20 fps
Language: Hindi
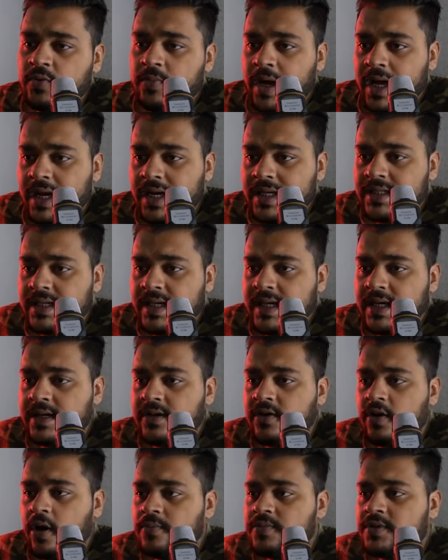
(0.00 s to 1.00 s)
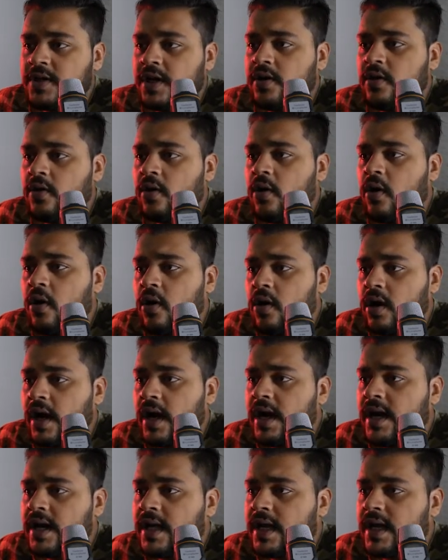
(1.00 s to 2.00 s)
दोबारा से एक ड्रॉप शेडो और
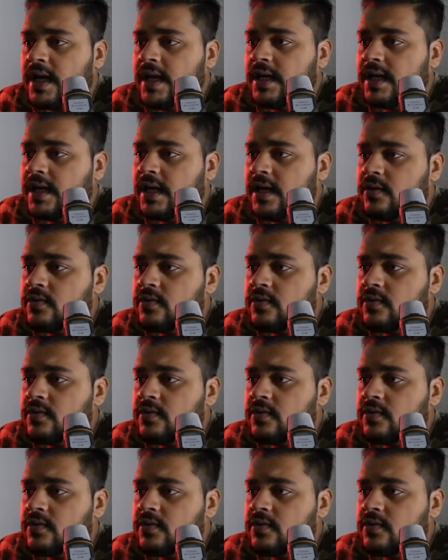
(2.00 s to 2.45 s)
ऐड करेंगे